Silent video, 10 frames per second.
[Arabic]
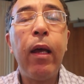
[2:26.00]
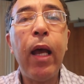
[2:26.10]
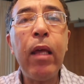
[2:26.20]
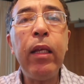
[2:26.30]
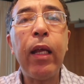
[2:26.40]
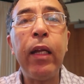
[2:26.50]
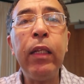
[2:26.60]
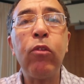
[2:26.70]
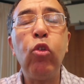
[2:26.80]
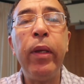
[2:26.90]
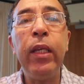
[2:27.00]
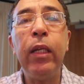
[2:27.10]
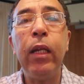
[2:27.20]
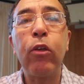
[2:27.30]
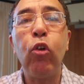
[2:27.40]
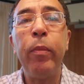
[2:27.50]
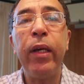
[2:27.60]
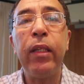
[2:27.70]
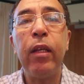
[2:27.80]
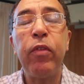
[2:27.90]
آه، هذه الخريطة تبين لكم
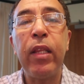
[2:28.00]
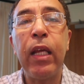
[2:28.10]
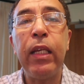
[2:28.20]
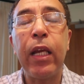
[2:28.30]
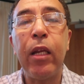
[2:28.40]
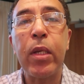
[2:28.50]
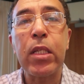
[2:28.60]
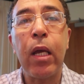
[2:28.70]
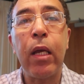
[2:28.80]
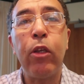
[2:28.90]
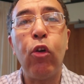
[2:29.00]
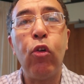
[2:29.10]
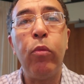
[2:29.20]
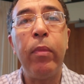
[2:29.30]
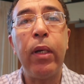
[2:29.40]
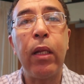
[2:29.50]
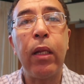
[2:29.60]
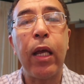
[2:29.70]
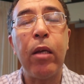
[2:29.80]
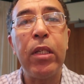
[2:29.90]
أن في ذلك المساء يوم
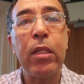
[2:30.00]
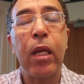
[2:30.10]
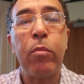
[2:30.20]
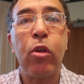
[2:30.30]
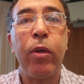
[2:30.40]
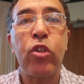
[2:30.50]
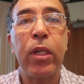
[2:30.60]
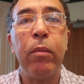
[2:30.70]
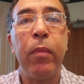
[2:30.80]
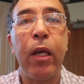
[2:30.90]
الخميس 25